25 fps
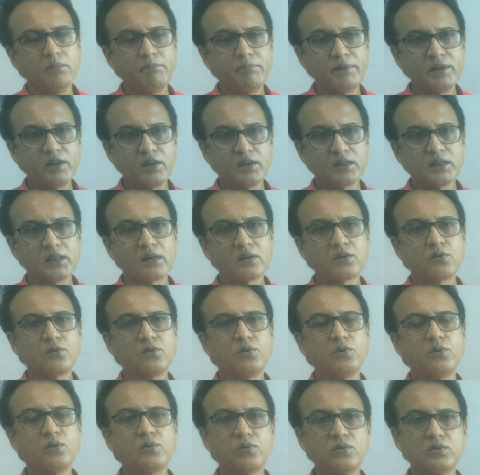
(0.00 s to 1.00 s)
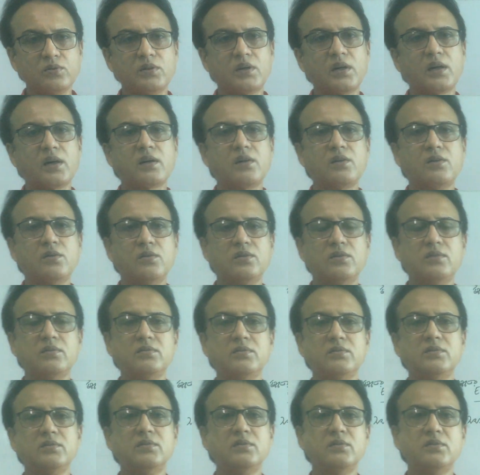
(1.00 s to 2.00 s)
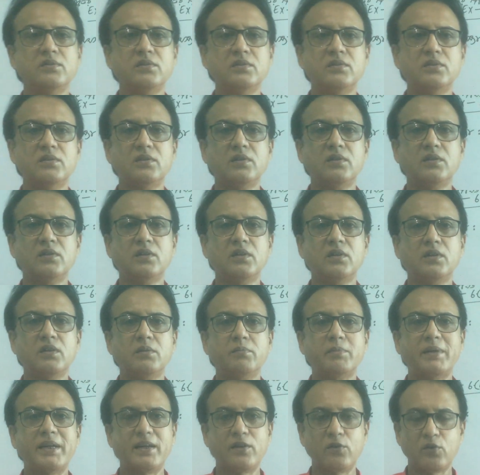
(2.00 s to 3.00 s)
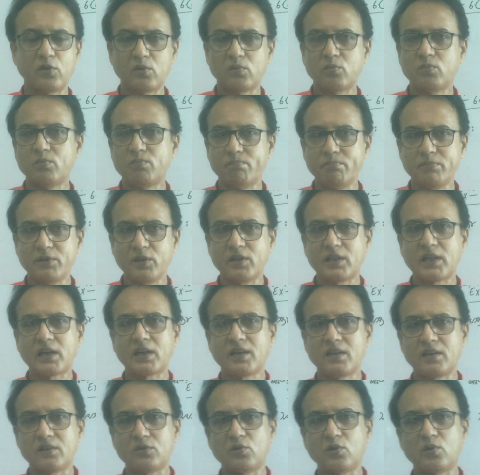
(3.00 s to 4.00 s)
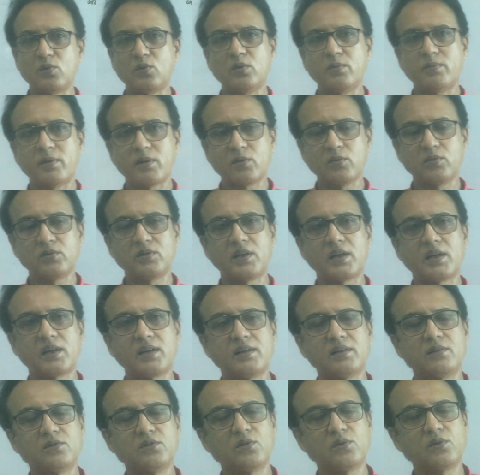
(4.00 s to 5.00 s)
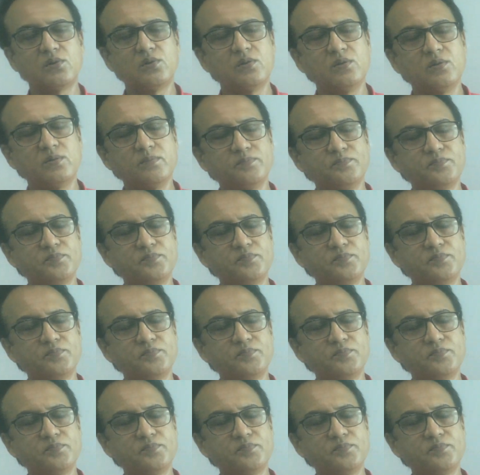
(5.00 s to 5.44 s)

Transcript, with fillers: বৃহদাক্ষ ক্ষুদ্রাক্ষ মানে এগুলো বৃহদাক্ষের দৈর্ঘ্য বা ক্ষুদ্রাক্ষের দৈর্ঘ্য